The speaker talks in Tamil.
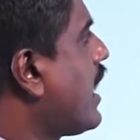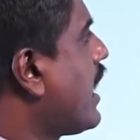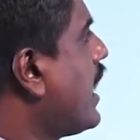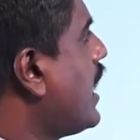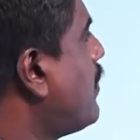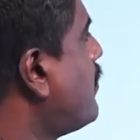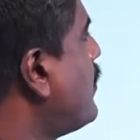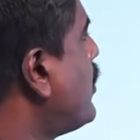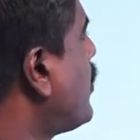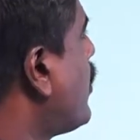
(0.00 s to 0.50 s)

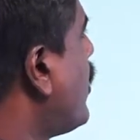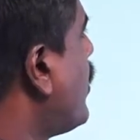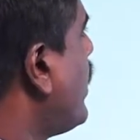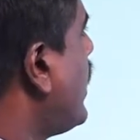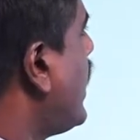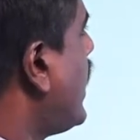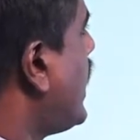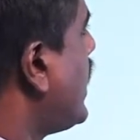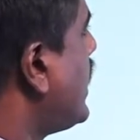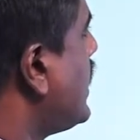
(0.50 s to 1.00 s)
அகலமும்
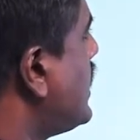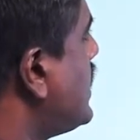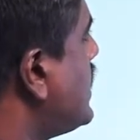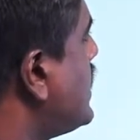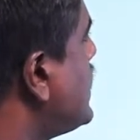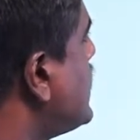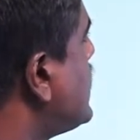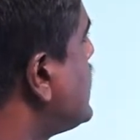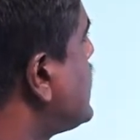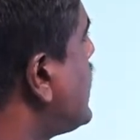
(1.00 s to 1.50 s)
கொண்ட
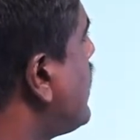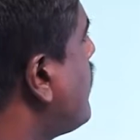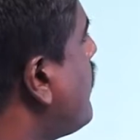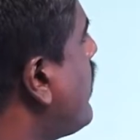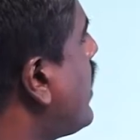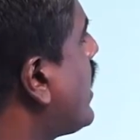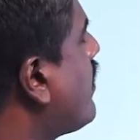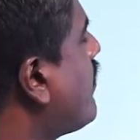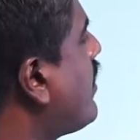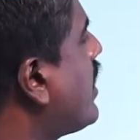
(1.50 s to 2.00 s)

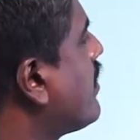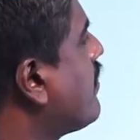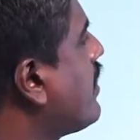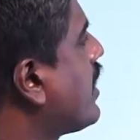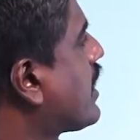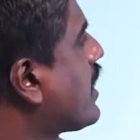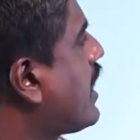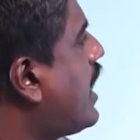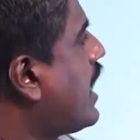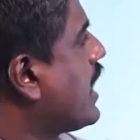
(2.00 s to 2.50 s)
செவ்வக வடிவ
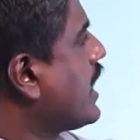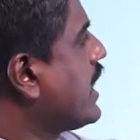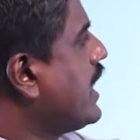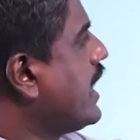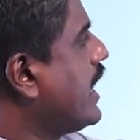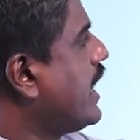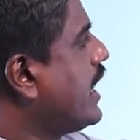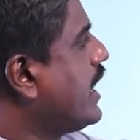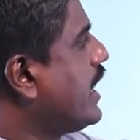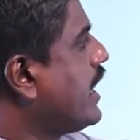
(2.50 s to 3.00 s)

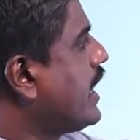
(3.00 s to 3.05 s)
காணியே